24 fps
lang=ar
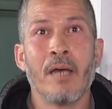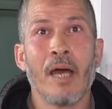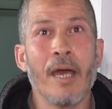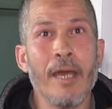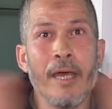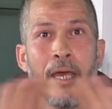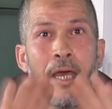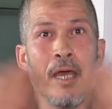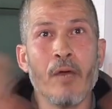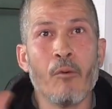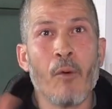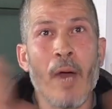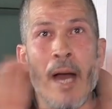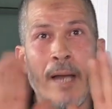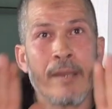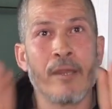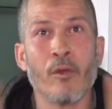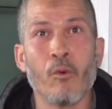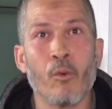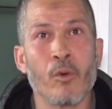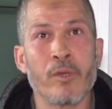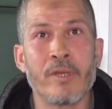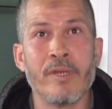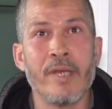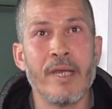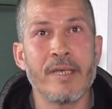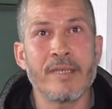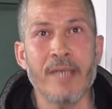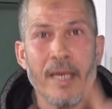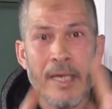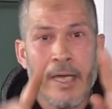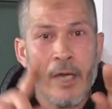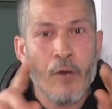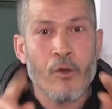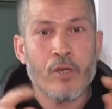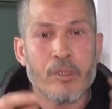اي واحد نوض
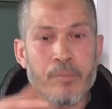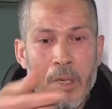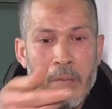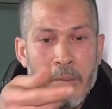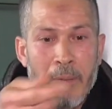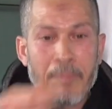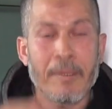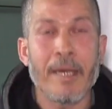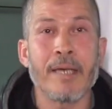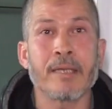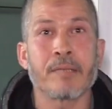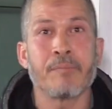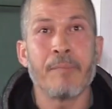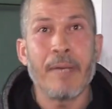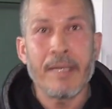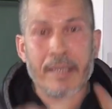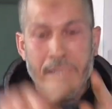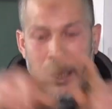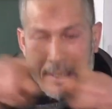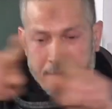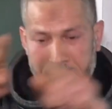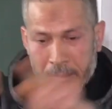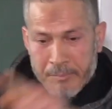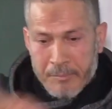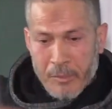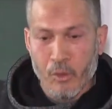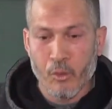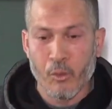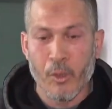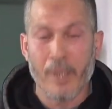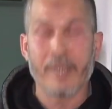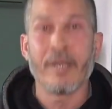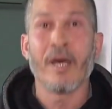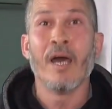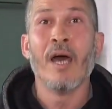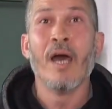النزاع كيخرج من الباب كيتمين كيتم
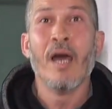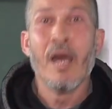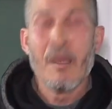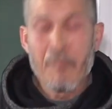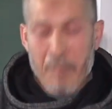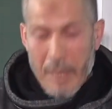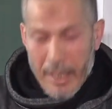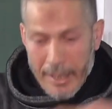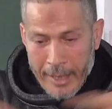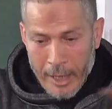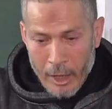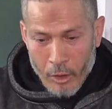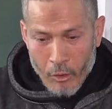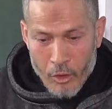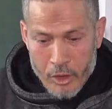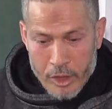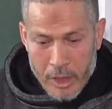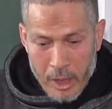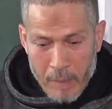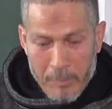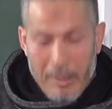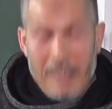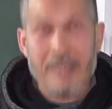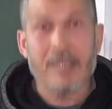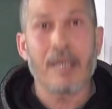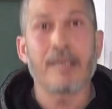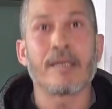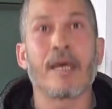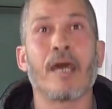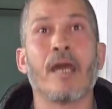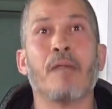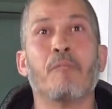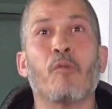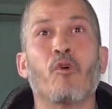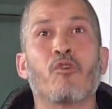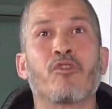هود ملي كيخرج للبلاصه
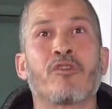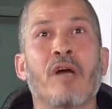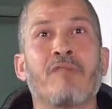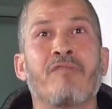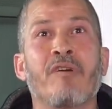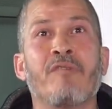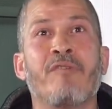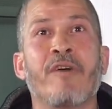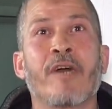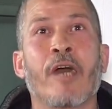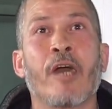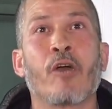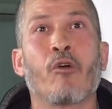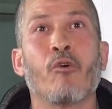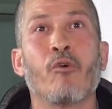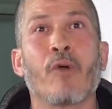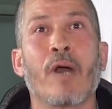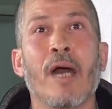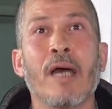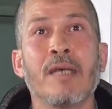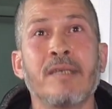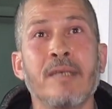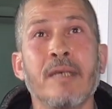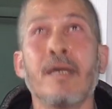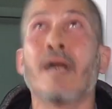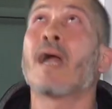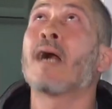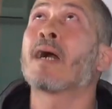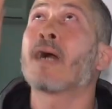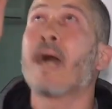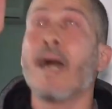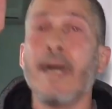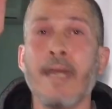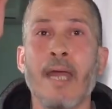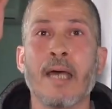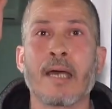ديال الموظفين فين كيكون جالسين راه
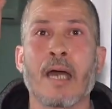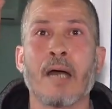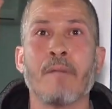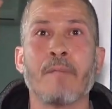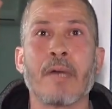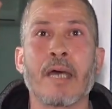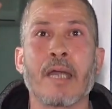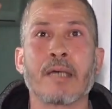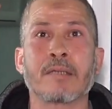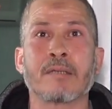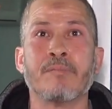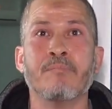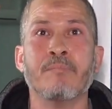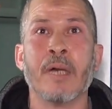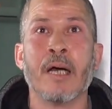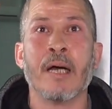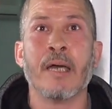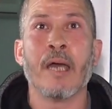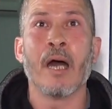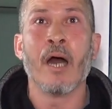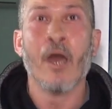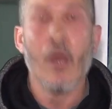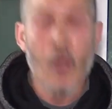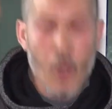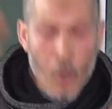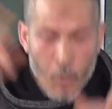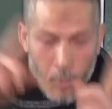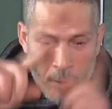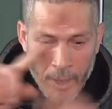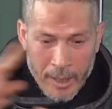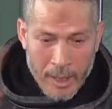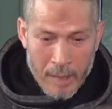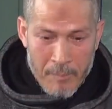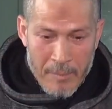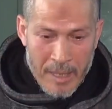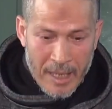كاينه كاميرا تمايا
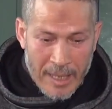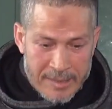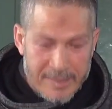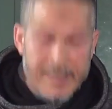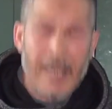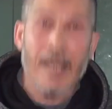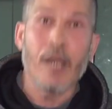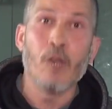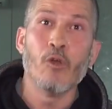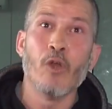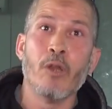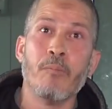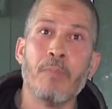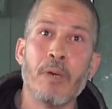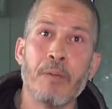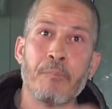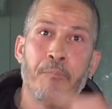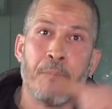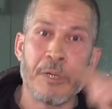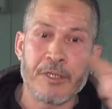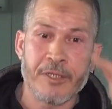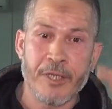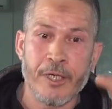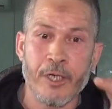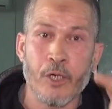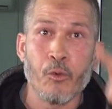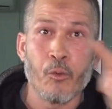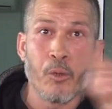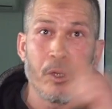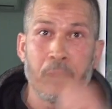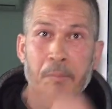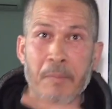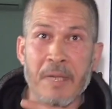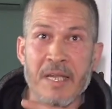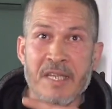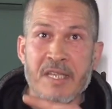ولكن ملي غتحلوا الباب باش
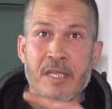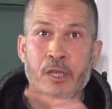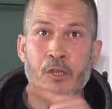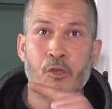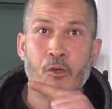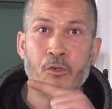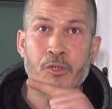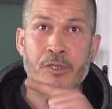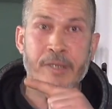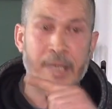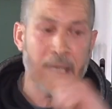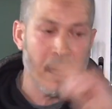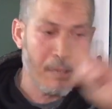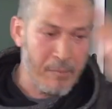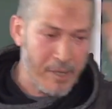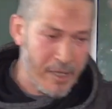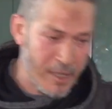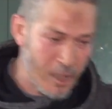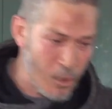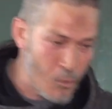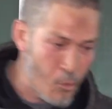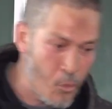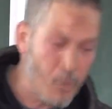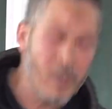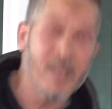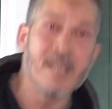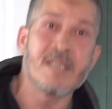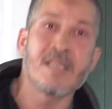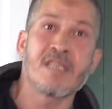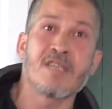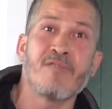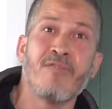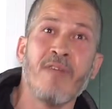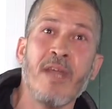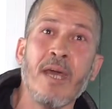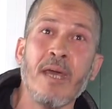يهود من الدوزيام يهود
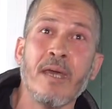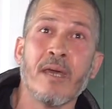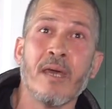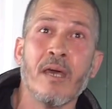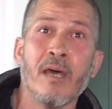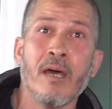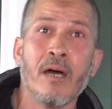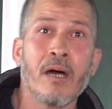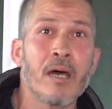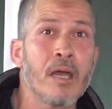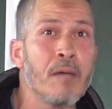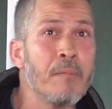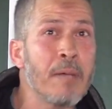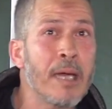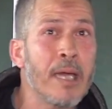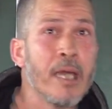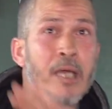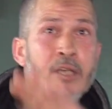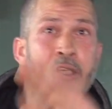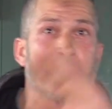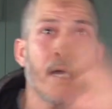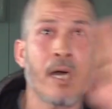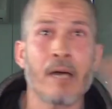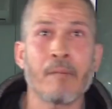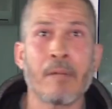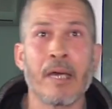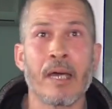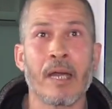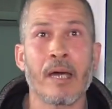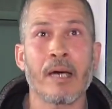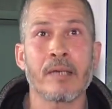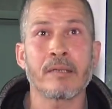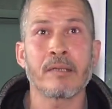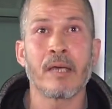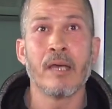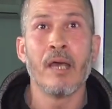للسفلي راه ما كاينش
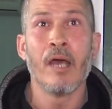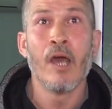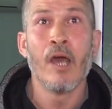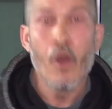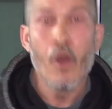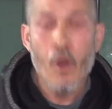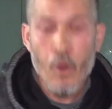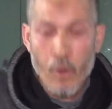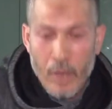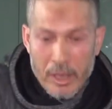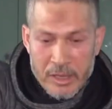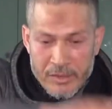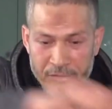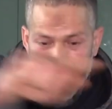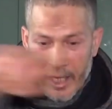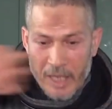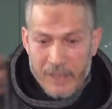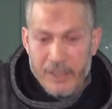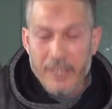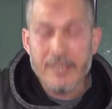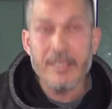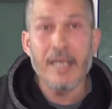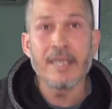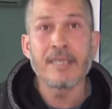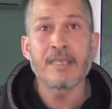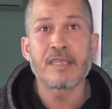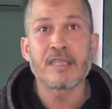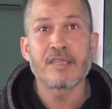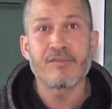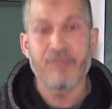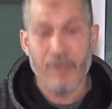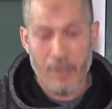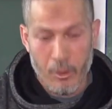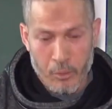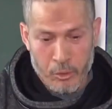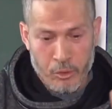كاميرات وكتفي راجي حتى
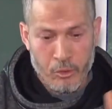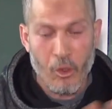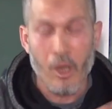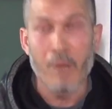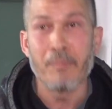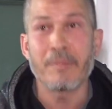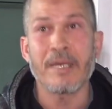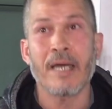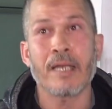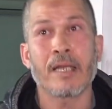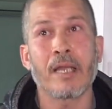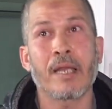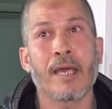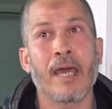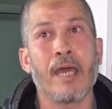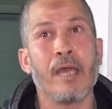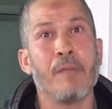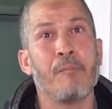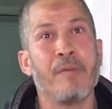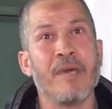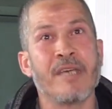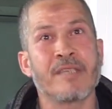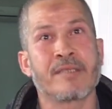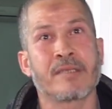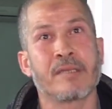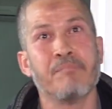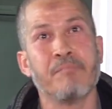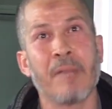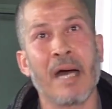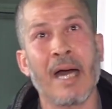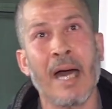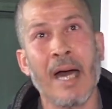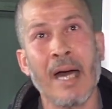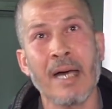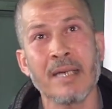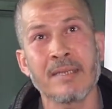للسفلي وتدخل من تحت كاين بيت
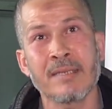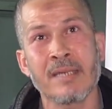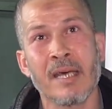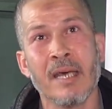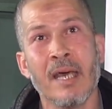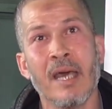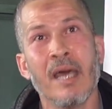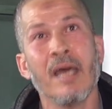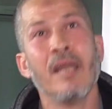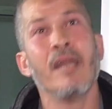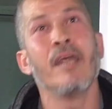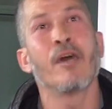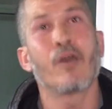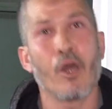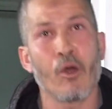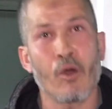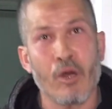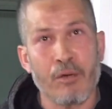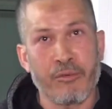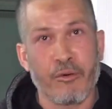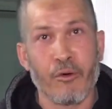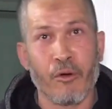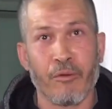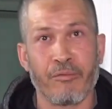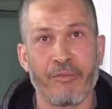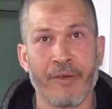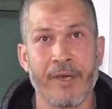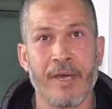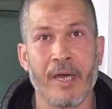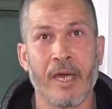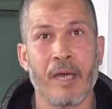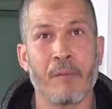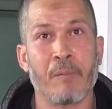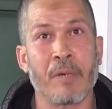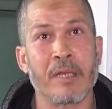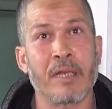تما خاص اللي كيوقفوا فيه
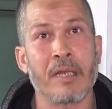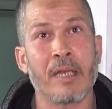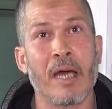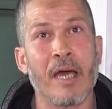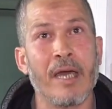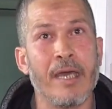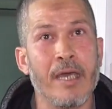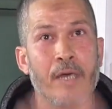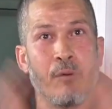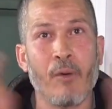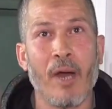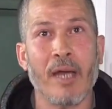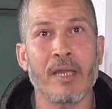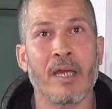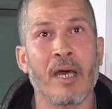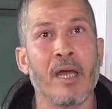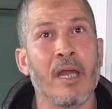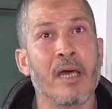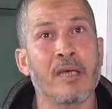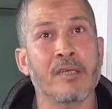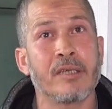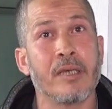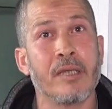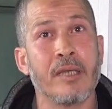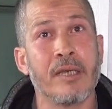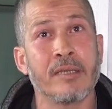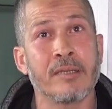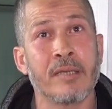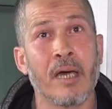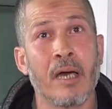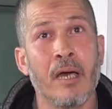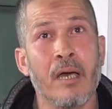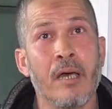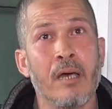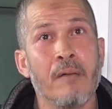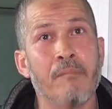عباد الله اي واحد خلق شي
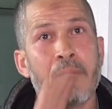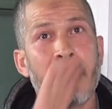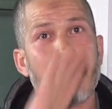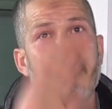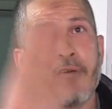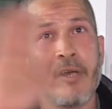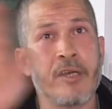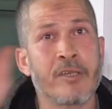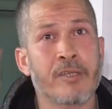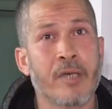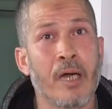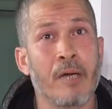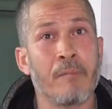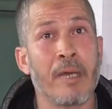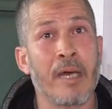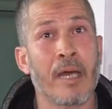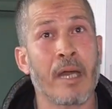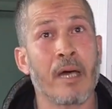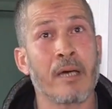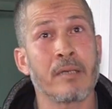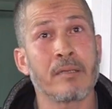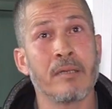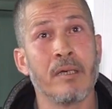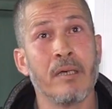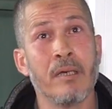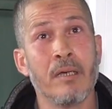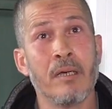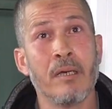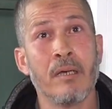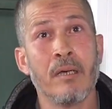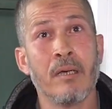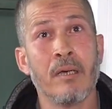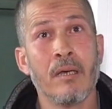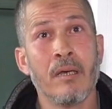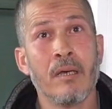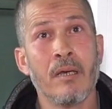نزاع ما فيهش كاميرات
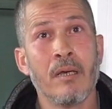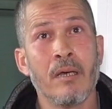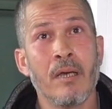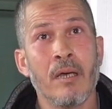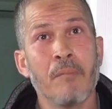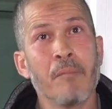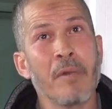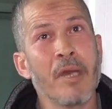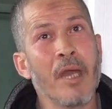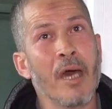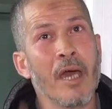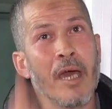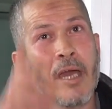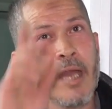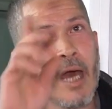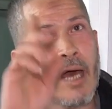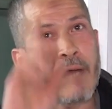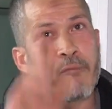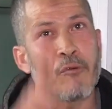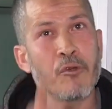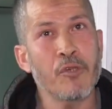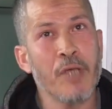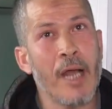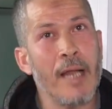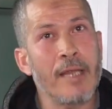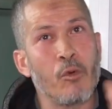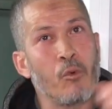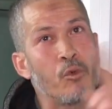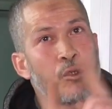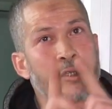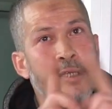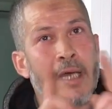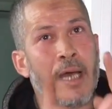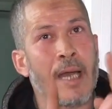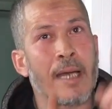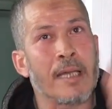بغينا غير نعرفوا شحال
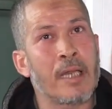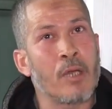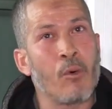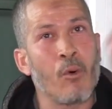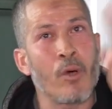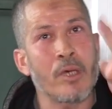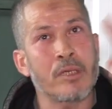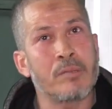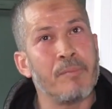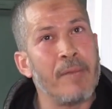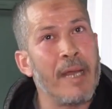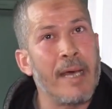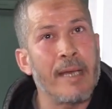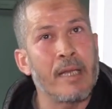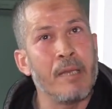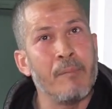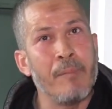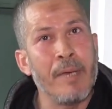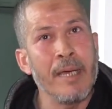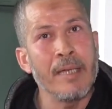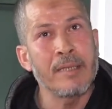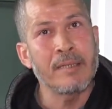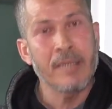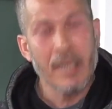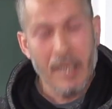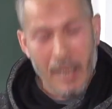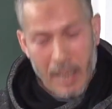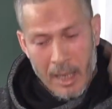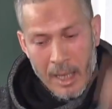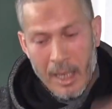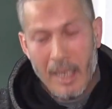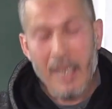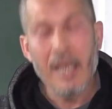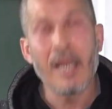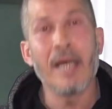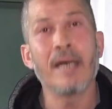دوز ديال هذا الوقت من هذا البيت
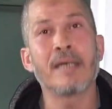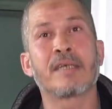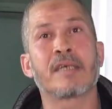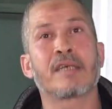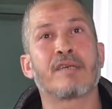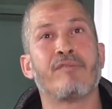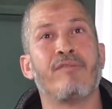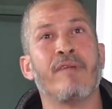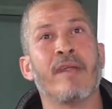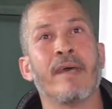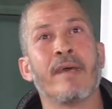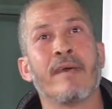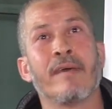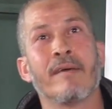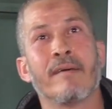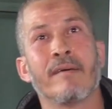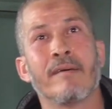لهذا السفلي